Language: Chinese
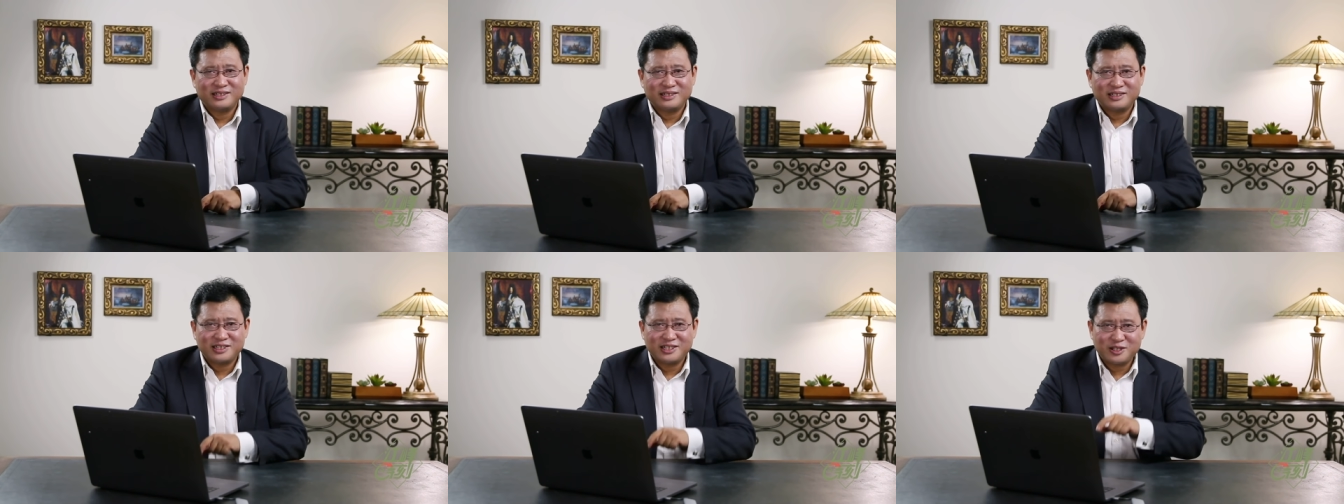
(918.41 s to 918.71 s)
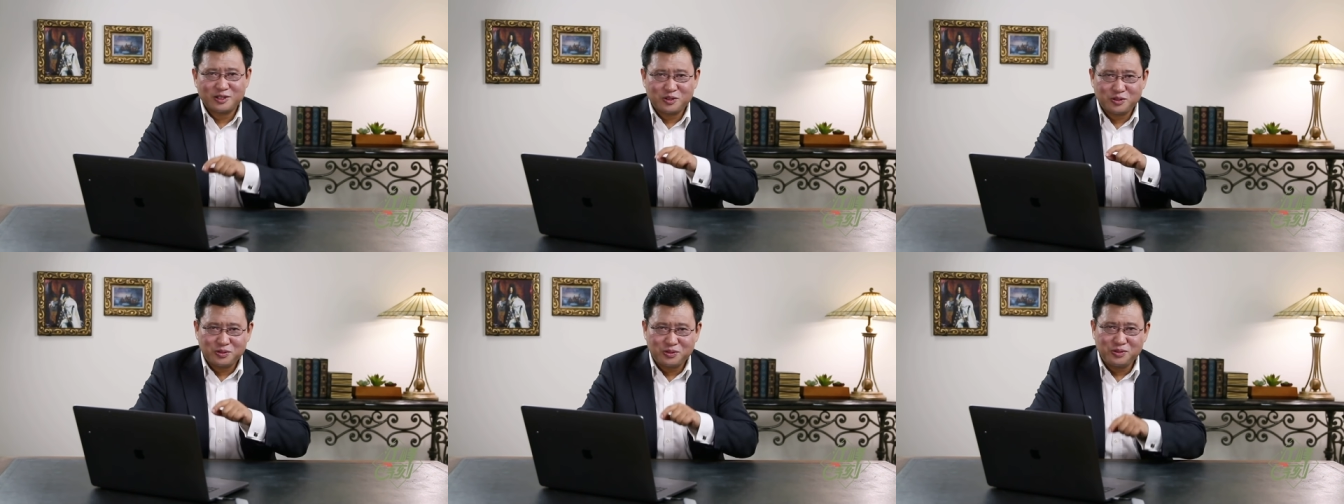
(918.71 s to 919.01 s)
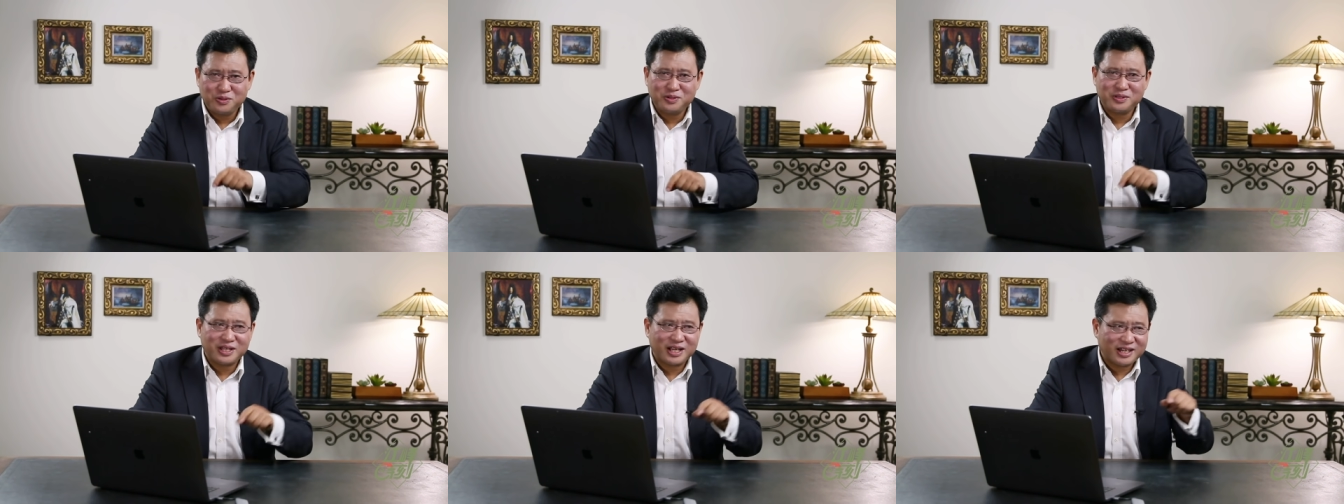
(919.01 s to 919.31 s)
是
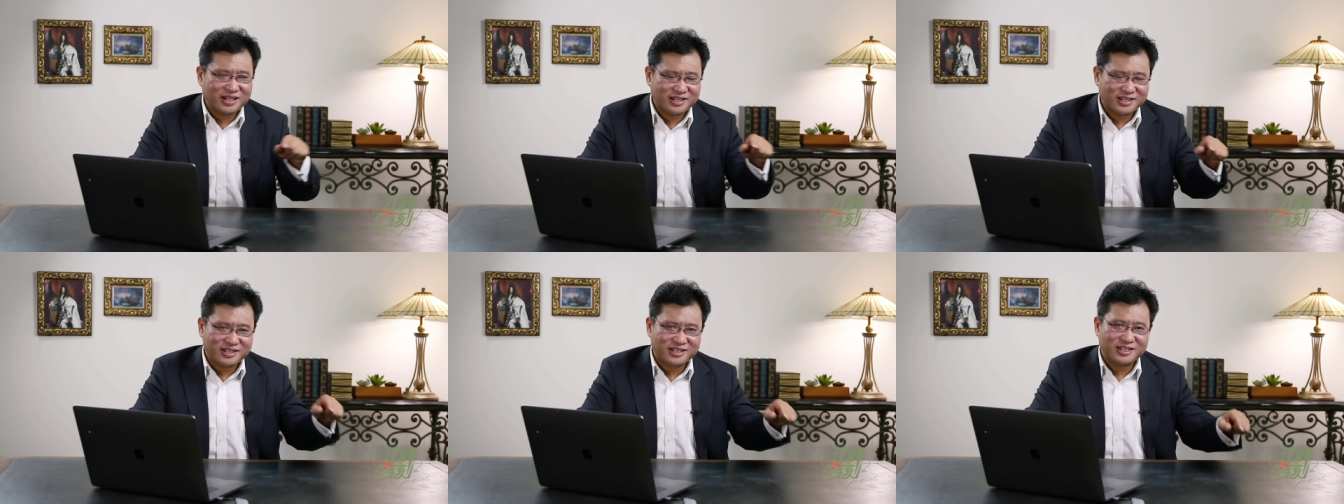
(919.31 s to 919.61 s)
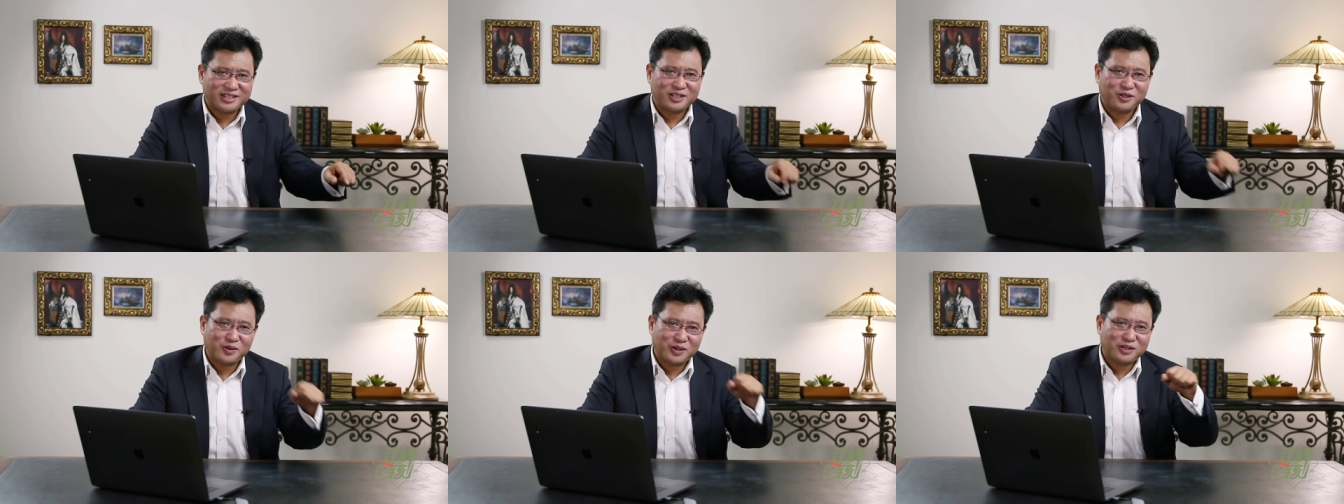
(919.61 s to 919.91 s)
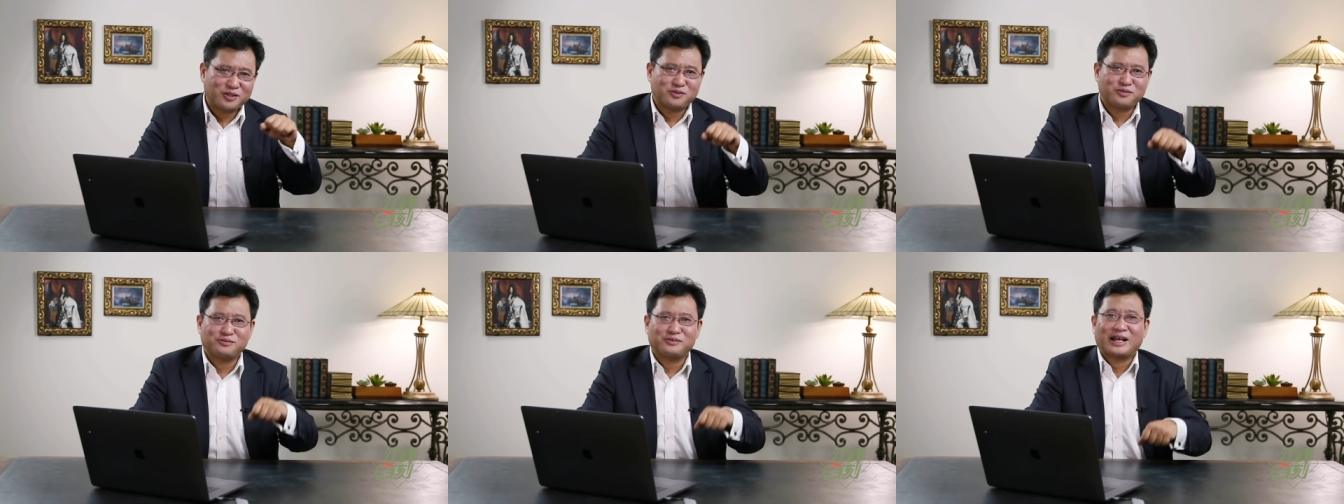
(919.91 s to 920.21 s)
去年十一
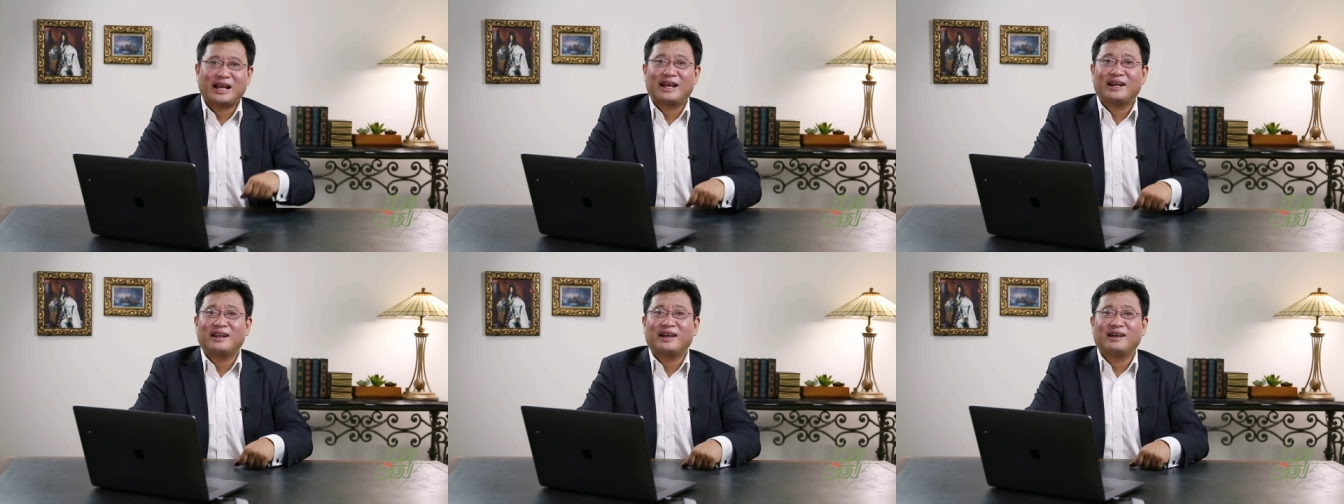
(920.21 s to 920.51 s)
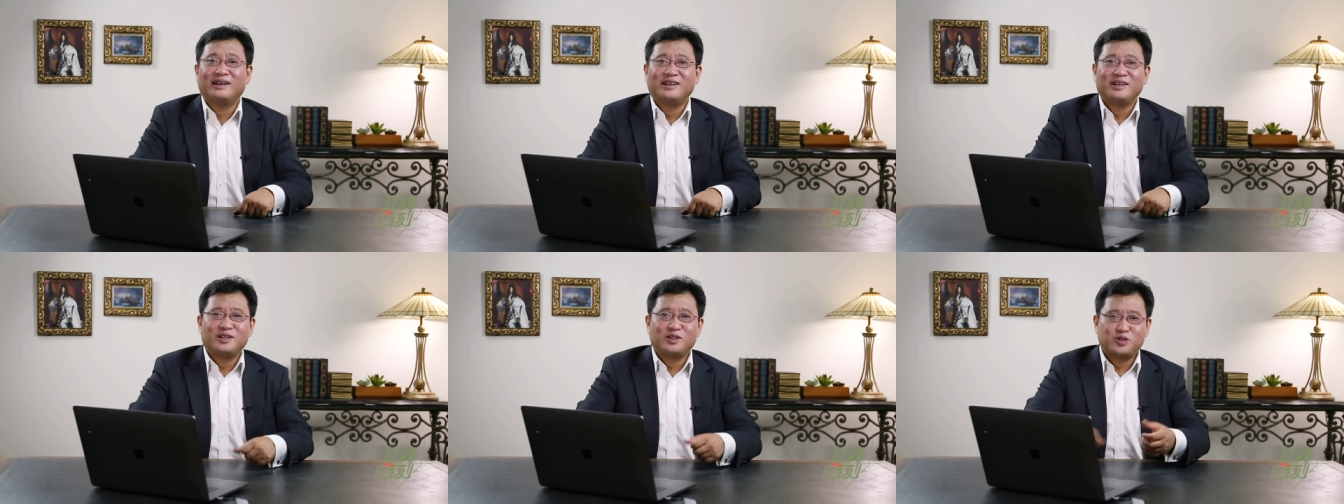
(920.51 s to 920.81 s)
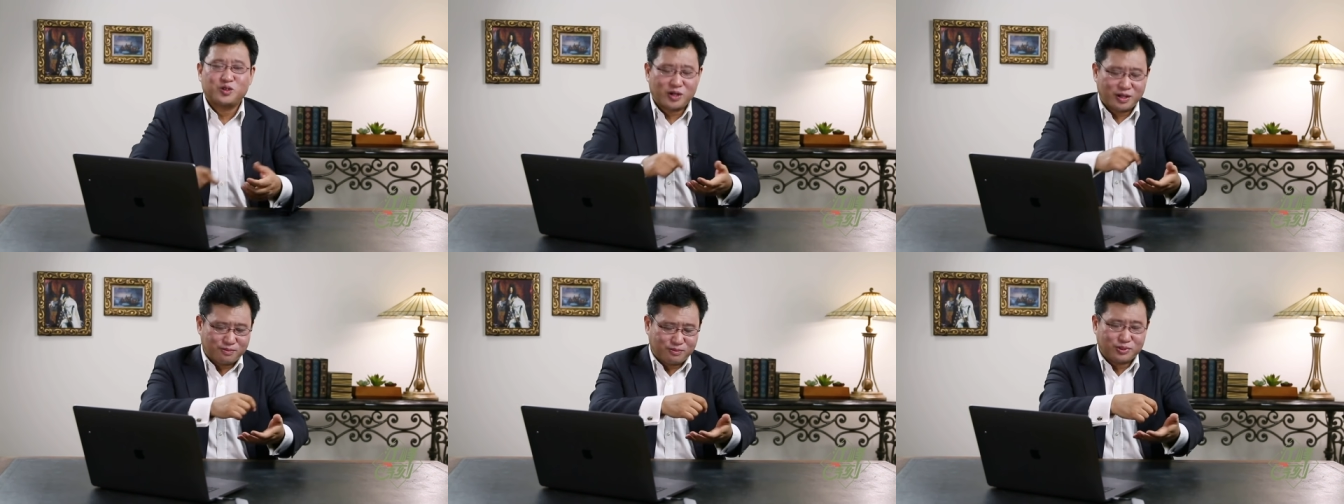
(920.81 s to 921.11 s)
月就出台了，
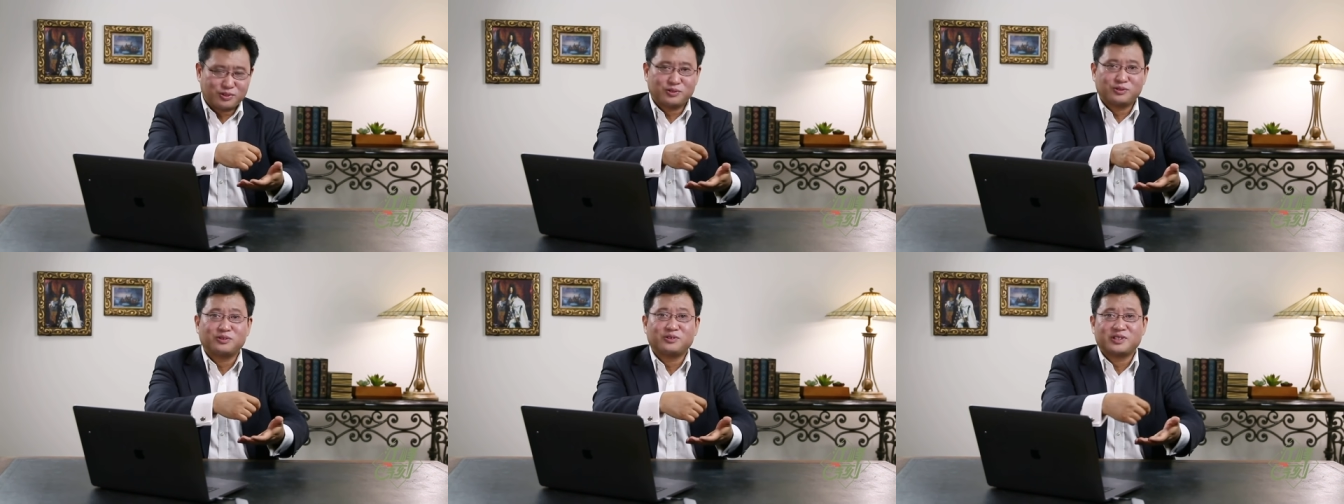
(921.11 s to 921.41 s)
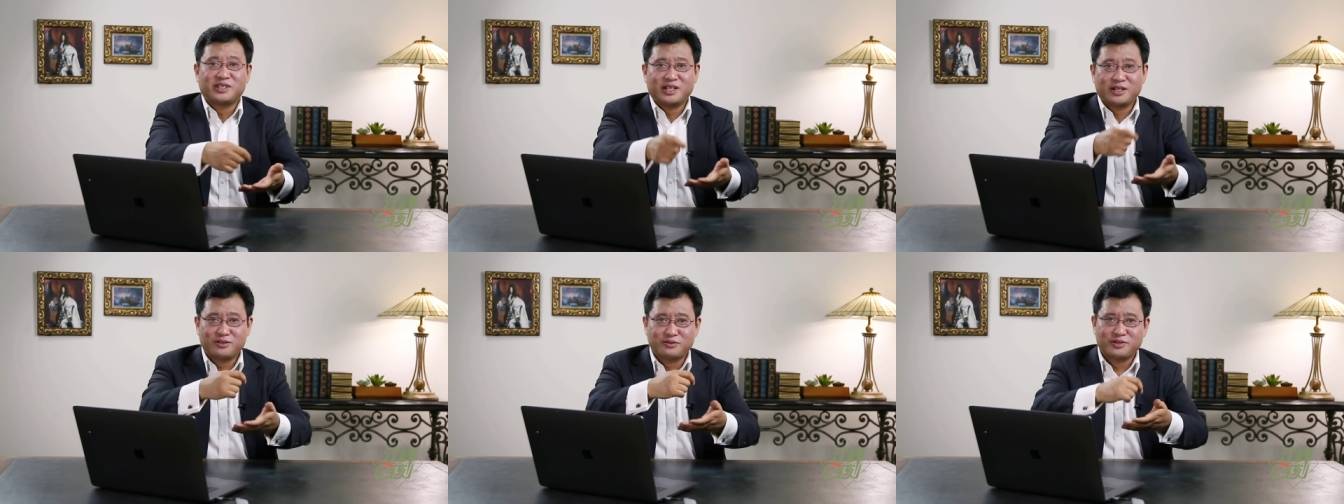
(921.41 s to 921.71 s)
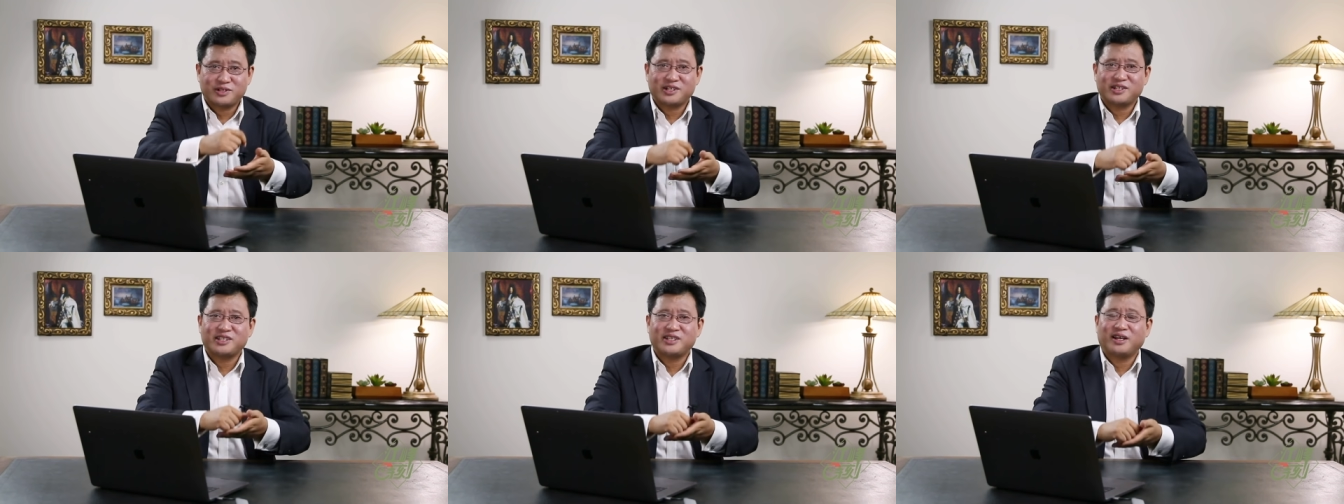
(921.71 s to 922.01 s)
川普总统签署
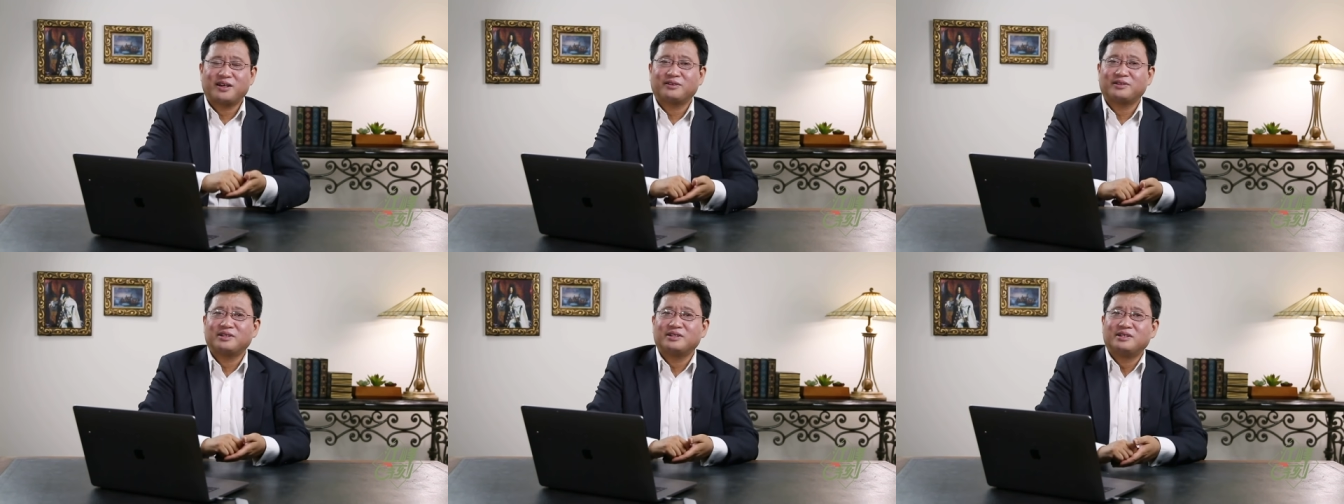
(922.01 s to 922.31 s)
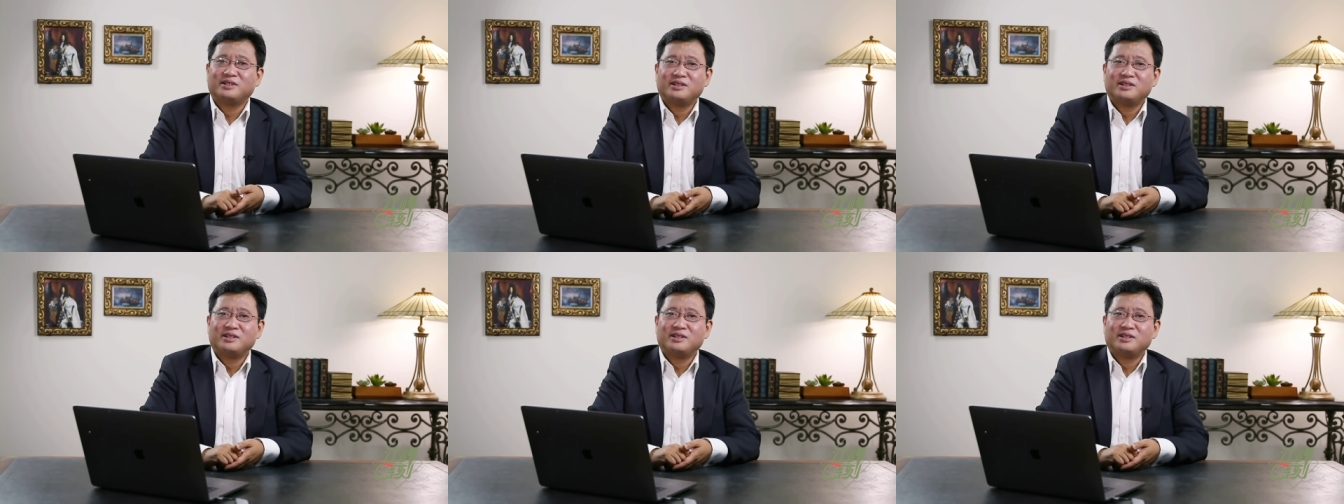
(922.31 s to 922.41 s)
生效了。